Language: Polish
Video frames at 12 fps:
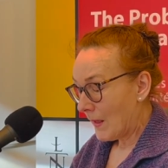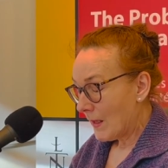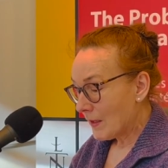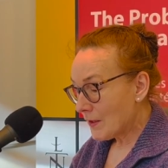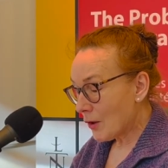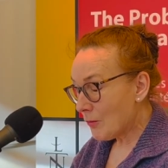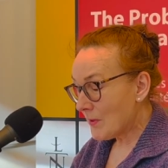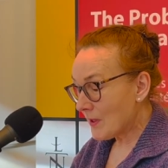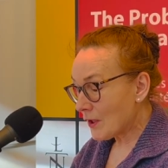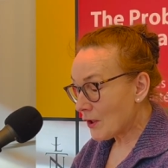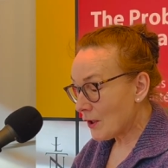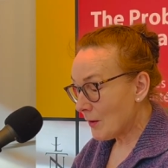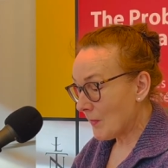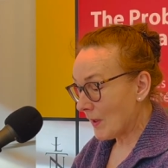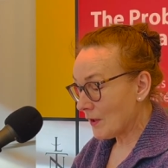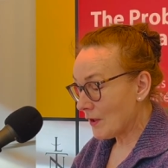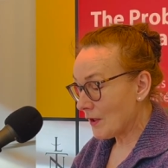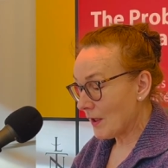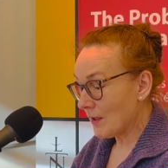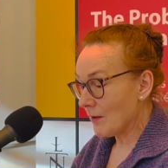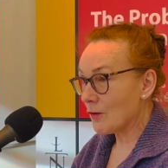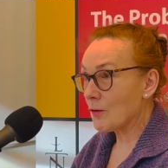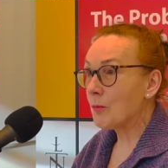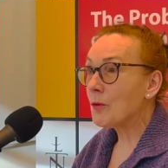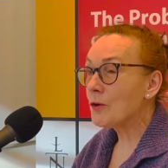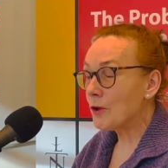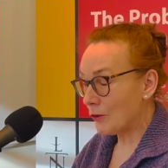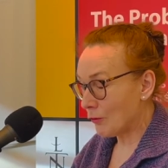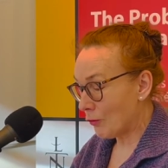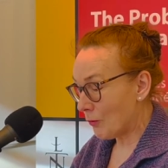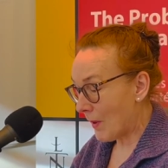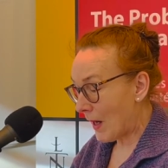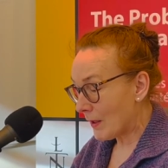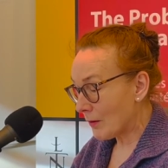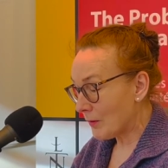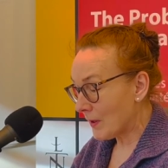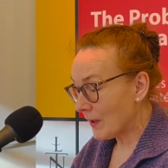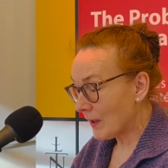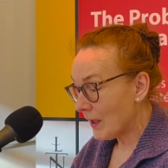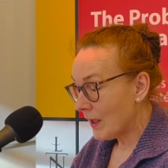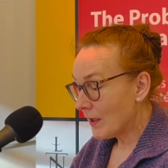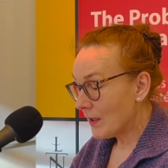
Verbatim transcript: Chciałby zatrzymać się, zbudzić umarłych